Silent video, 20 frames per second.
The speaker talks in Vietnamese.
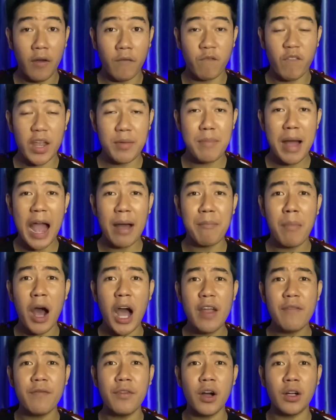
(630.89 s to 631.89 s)
vì bà
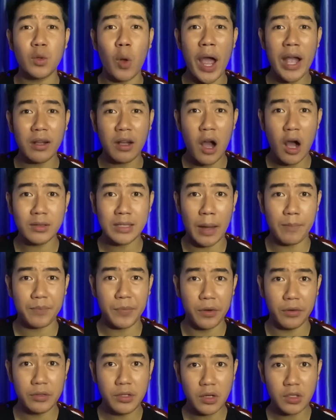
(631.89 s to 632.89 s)
mới vừa thoát cơn thập
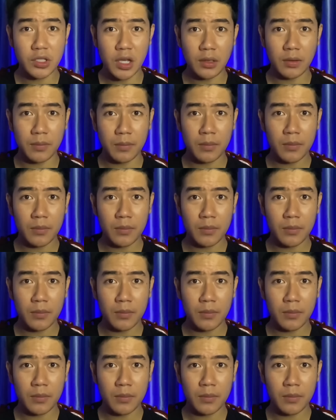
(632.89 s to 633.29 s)
tử nhất sinh.